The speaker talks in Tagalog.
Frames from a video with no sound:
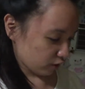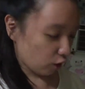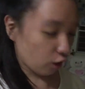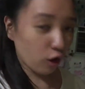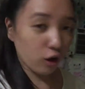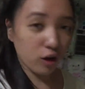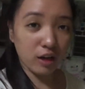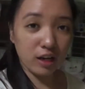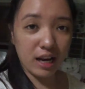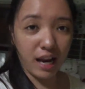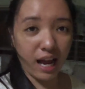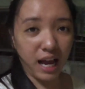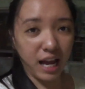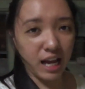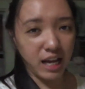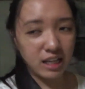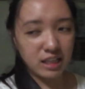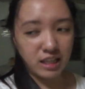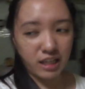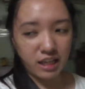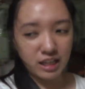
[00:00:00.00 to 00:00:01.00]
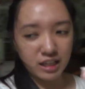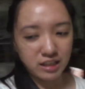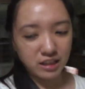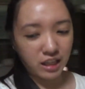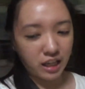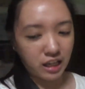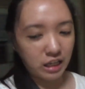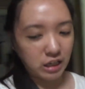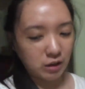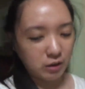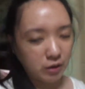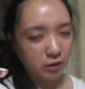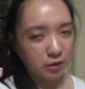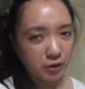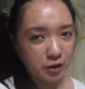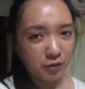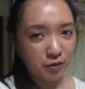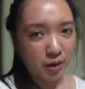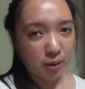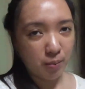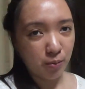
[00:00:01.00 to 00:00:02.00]
online. Hintayin ko yung
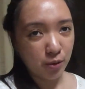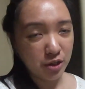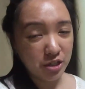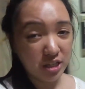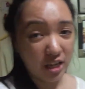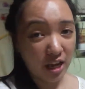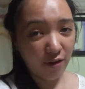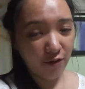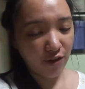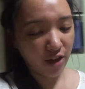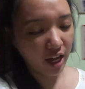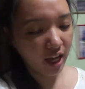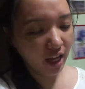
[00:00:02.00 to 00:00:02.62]
November 7.